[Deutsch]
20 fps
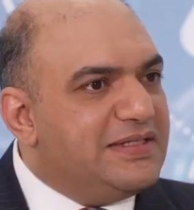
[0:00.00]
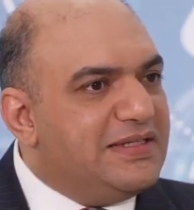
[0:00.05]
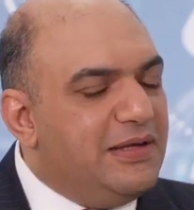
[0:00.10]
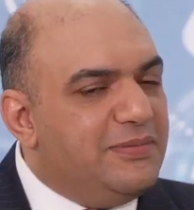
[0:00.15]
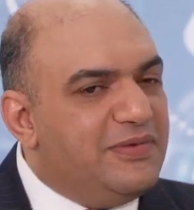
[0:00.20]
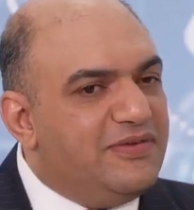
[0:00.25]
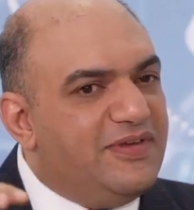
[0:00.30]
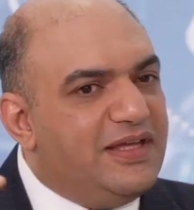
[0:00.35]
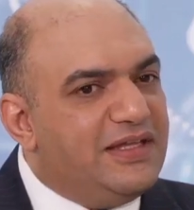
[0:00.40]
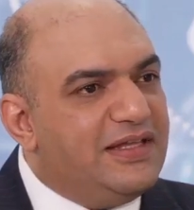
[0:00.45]

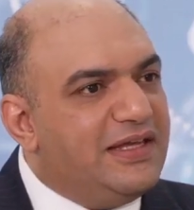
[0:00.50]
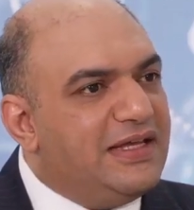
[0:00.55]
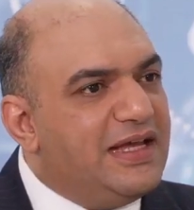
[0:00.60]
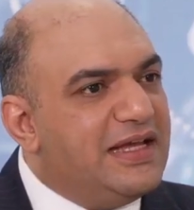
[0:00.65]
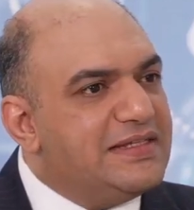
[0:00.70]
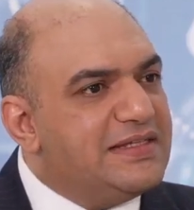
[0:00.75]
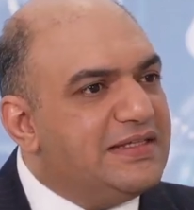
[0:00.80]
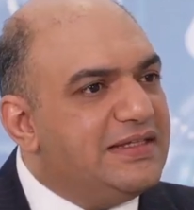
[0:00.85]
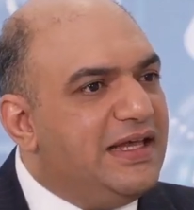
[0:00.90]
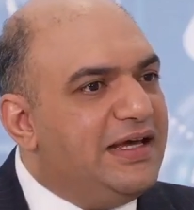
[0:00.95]
damit wir den
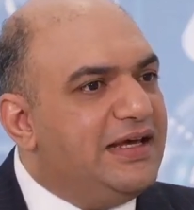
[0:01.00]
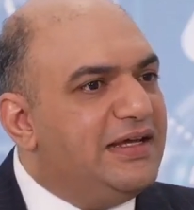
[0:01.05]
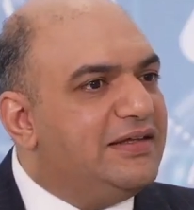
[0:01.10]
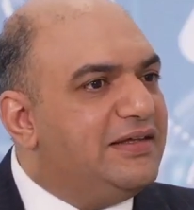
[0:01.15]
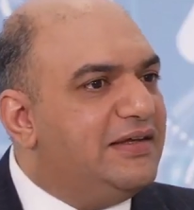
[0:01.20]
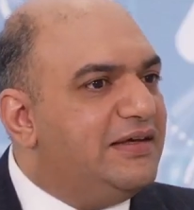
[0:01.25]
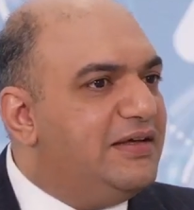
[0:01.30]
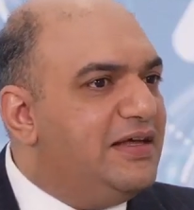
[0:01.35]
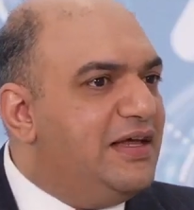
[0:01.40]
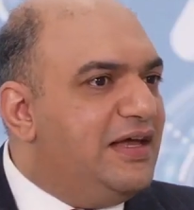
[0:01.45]
ganzen
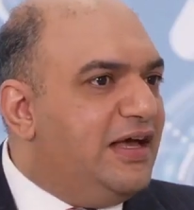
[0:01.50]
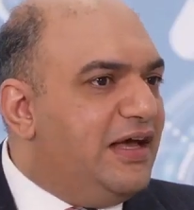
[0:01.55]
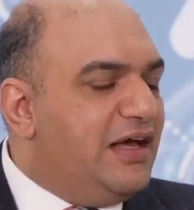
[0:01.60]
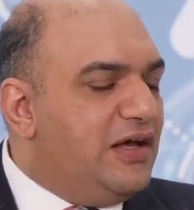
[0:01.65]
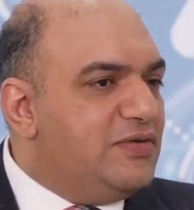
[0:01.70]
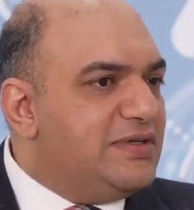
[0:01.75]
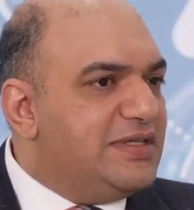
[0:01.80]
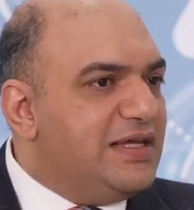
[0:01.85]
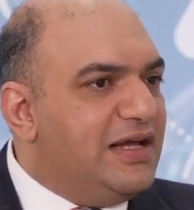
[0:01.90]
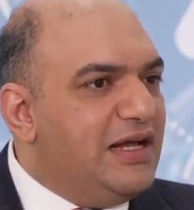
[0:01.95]
Eiter
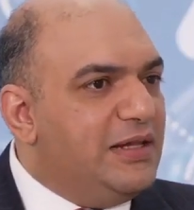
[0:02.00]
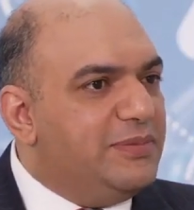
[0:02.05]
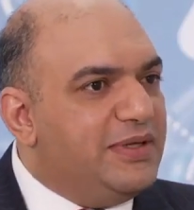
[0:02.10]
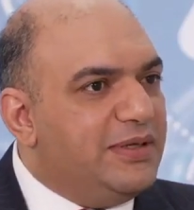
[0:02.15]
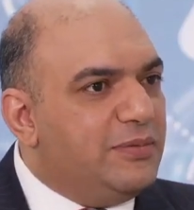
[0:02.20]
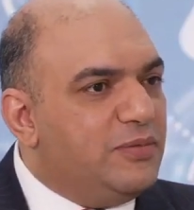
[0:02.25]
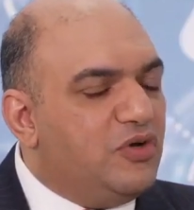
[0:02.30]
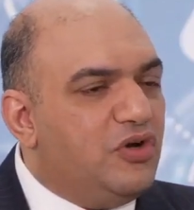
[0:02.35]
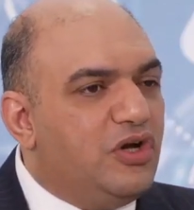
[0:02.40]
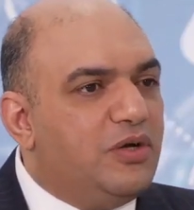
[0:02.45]
außerhalb
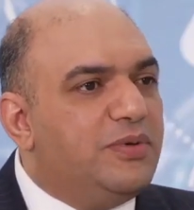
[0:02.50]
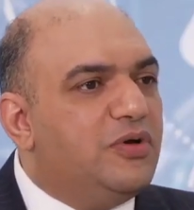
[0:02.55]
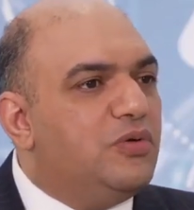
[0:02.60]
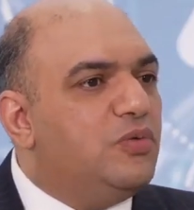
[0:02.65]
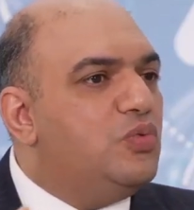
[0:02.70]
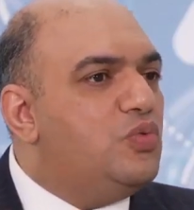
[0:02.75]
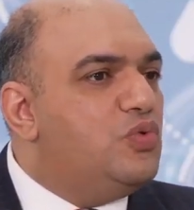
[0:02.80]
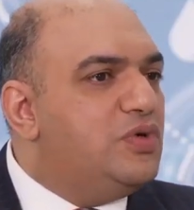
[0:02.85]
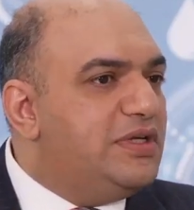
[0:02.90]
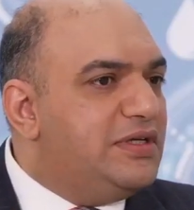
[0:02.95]
dem Körper
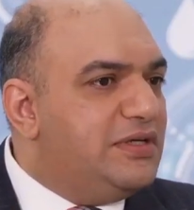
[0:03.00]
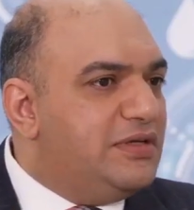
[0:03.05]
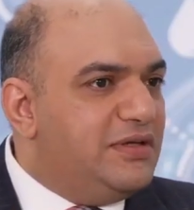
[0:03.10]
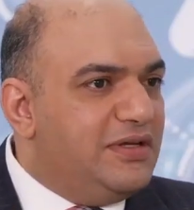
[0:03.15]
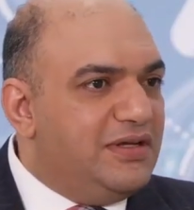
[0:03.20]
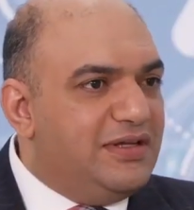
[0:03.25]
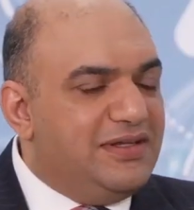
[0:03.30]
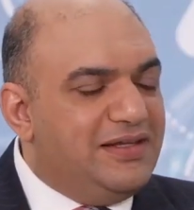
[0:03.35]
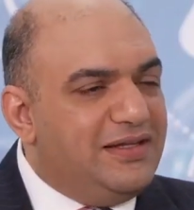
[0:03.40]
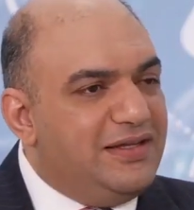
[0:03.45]
ohne
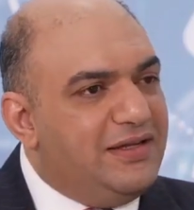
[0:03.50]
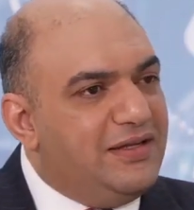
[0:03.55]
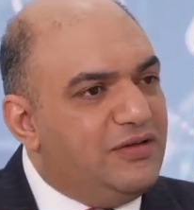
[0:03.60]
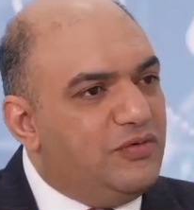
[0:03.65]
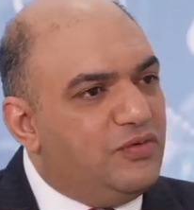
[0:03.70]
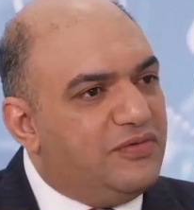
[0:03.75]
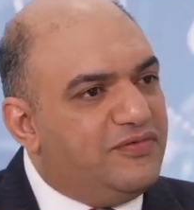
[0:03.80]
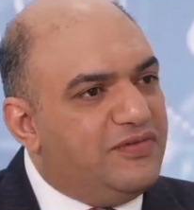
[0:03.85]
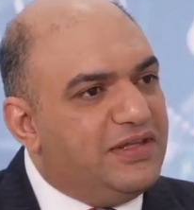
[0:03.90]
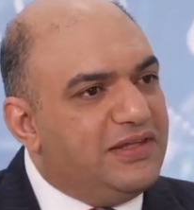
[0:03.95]
die
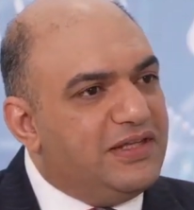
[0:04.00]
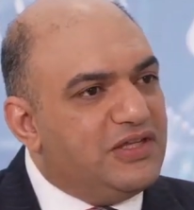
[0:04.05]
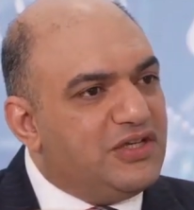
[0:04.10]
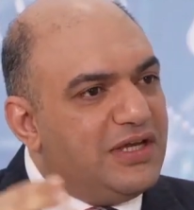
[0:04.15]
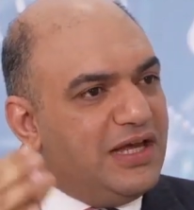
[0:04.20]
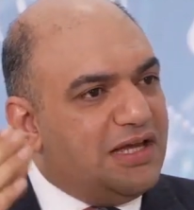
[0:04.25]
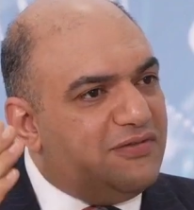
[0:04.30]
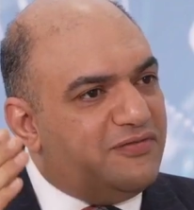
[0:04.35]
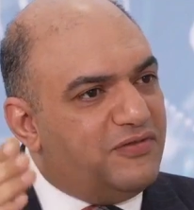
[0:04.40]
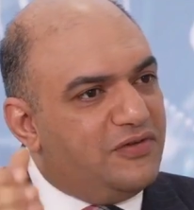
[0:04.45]

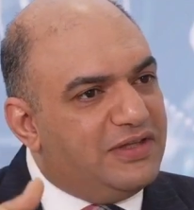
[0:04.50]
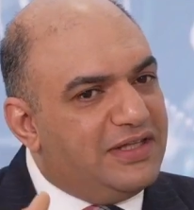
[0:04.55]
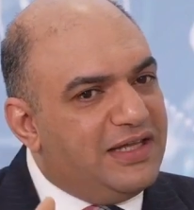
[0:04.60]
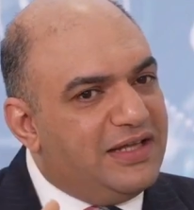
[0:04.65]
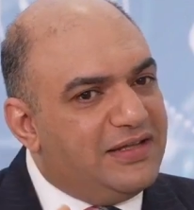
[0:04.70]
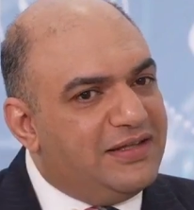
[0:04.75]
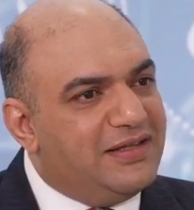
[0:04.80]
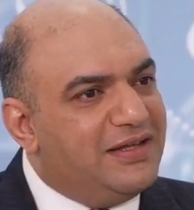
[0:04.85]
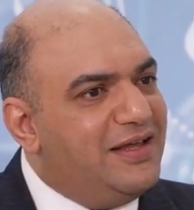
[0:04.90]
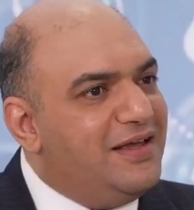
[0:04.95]
Notwendigkeit von
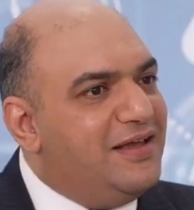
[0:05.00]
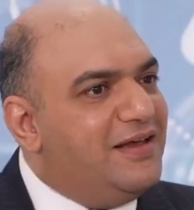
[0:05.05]
den,